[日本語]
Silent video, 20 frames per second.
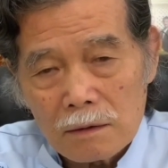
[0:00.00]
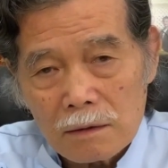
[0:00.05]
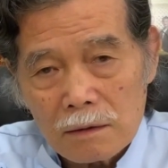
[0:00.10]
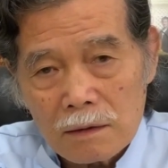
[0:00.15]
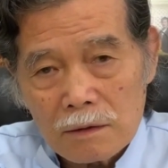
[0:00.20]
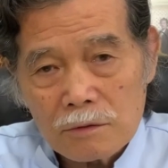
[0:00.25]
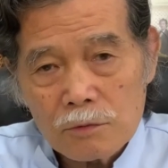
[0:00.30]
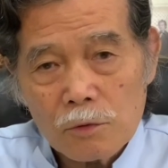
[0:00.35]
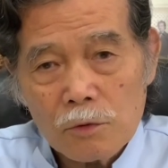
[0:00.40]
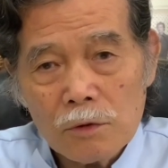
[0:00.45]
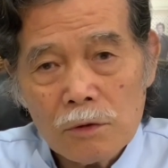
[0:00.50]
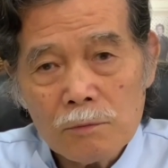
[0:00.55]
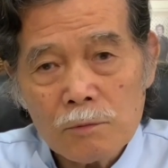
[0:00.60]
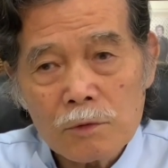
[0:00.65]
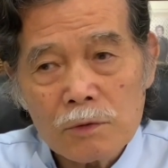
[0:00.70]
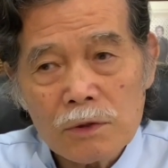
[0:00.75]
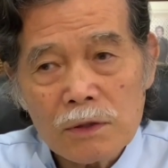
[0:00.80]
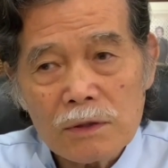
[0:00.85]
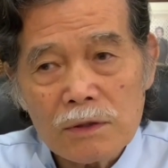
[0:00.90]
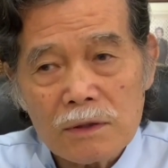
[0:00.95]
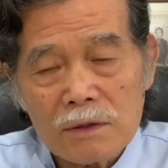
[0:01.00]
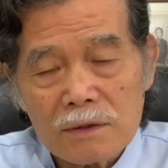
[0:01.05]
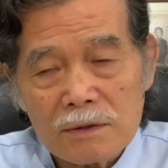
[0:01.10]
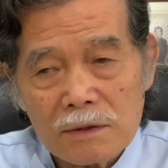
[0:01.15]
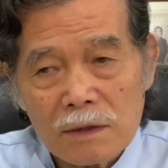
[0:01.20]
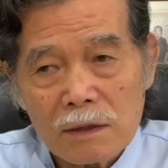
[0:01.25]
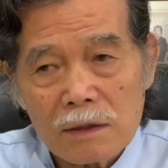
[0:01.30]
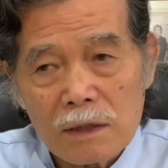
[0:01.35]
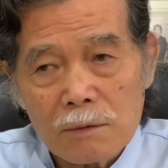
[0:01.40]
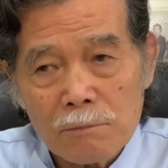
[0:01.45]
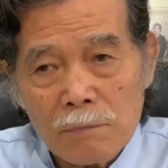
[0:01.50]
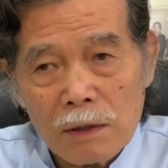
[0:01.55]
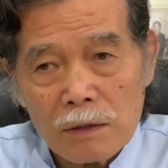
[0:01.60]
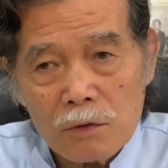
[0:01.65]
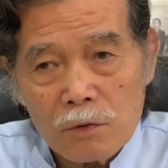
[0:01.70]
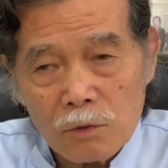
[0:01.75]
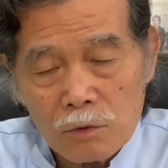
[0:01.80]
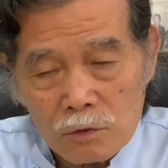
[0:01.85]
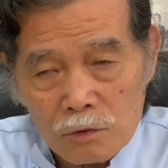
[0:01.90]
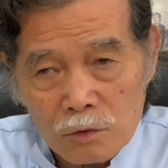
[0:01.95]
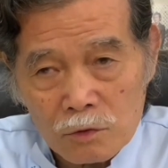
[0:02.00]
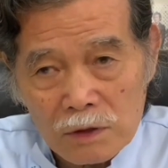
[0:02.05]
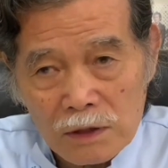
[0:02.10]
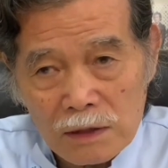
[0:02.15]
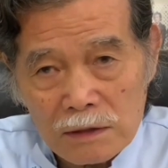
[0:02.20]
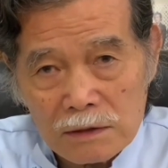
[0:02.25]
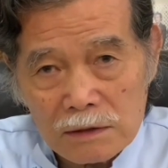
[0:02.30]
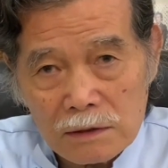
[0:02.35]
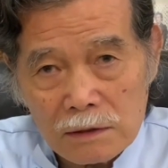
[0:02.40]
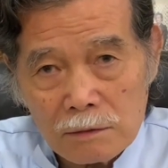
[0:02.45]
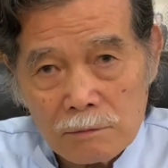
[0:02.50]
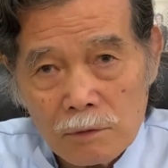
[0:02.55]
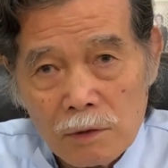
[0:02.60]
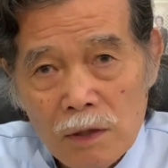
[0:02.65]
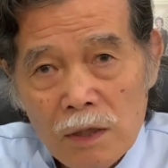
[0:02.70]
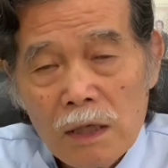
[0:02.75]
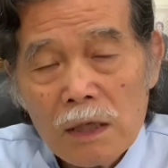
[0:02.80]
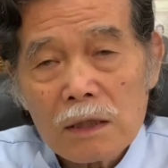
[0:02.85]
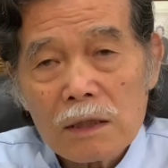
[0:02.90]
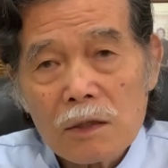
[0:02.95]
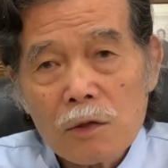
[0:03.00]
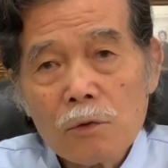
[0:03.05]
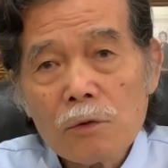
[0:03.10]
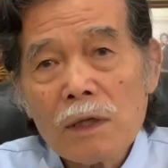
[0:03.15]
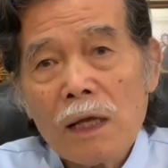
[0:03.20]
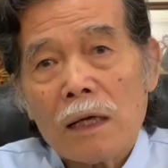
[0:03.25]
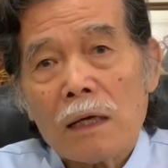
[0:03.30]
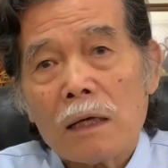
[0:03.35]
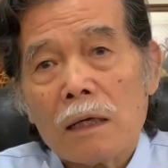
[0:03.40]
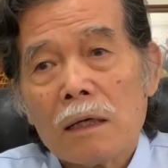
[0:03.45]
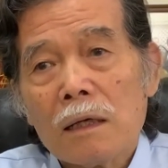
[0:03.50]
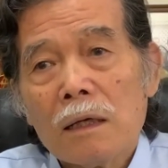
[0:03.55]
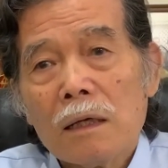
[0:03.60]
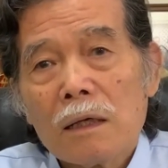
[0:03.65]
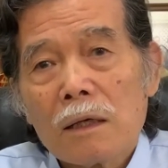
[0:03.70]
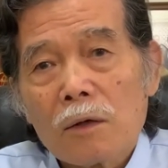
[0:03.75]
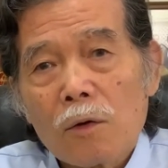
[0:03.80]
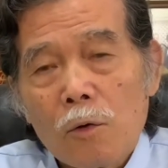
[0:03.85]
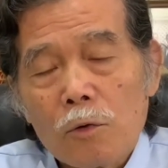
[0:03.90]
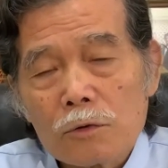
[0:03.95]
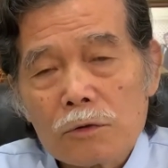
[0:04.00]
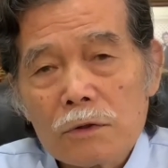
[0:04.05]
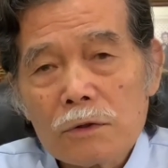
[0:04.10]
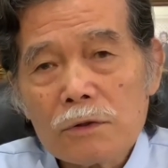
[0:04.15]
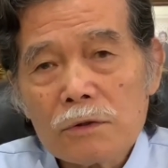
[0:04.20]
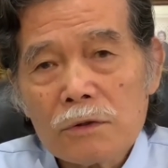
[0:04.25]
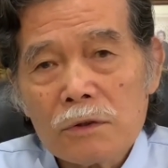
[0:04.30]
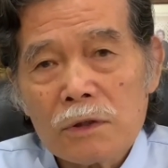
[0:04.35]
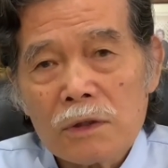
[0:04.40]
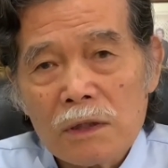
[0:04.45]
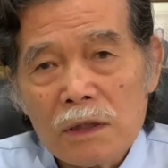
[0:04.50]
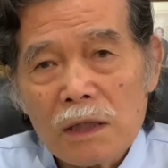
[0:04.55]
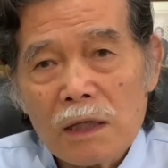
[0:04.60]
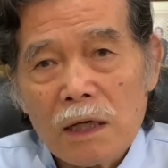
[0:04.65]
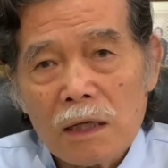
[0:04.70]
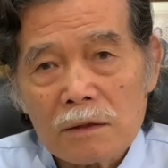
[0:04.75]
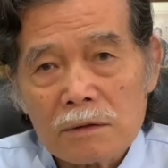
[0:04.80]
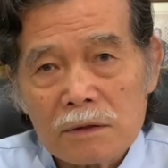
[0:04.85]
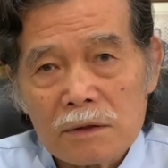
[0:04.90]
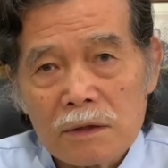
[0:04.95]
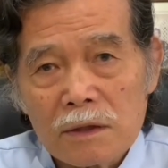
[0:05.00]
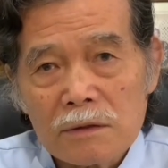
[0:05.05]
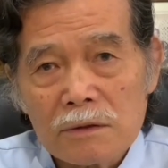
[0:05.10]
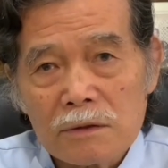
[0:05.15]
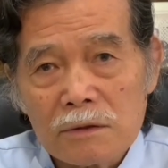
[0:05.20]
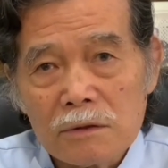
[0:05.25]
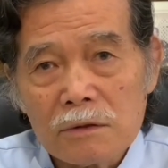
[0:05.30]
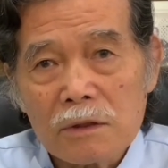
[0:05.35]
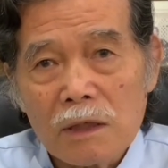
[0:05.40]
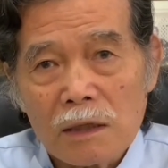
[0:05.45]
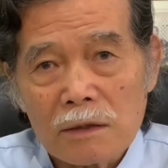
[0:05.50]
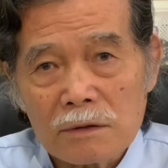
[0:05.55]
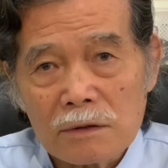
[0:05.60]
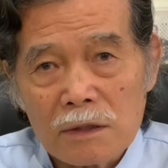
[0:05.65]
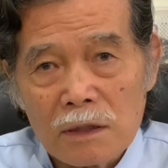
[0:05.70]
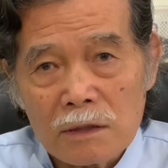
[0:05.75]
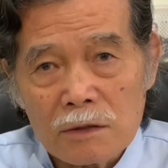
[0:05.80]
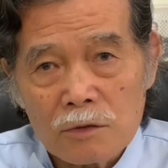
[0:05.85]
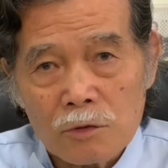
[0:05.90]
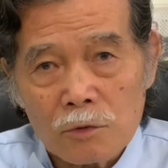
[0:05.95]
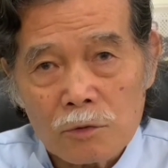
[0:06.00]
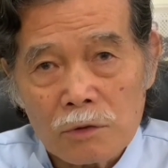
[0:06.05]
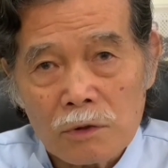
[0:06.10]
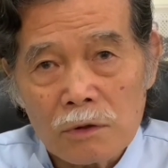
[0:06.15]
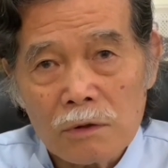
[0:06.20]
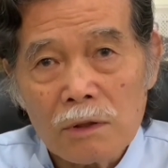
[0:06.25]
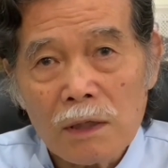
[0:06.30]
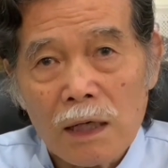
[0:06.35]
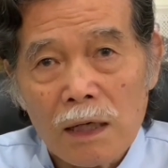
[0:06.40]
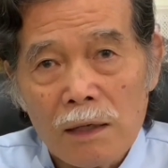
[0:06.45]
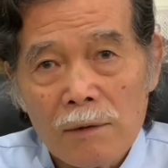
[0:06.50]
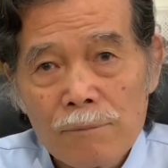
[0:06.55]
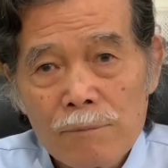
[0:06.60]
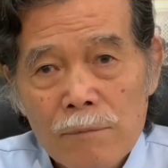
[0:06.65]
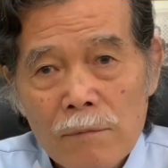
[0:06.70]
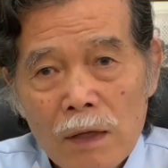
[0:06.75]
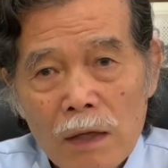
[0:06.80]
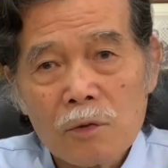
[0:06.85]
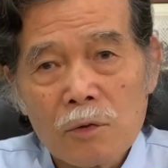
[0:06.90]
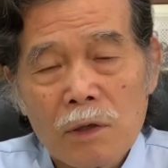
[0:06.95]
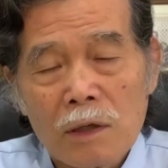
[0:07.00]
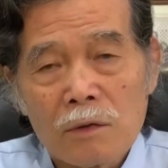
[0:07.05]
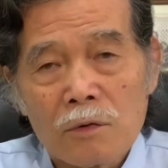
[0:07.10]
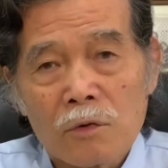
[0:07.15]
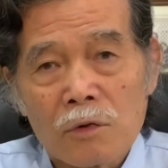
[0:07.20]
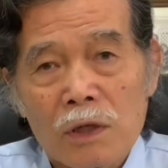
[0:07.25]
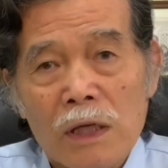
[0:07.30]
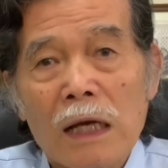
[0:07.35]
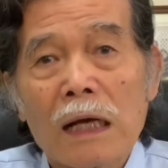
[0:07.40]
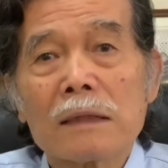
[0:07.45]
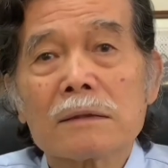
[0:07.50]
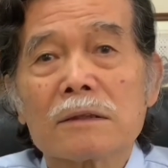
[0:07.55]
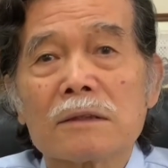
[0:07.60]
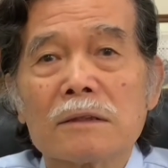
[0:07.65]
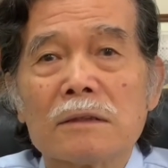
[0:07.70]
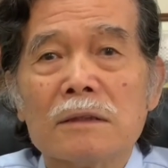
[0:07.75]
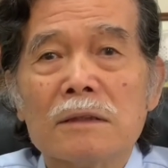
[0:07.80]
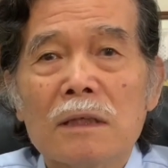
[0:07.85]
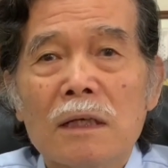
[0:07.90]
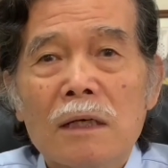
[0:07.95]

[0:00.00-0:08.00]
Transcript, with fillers: でそこへ持ってきてですね、まあ、今日の状態ですけども去年骨髄に感染する感染症っていうのが去年の2月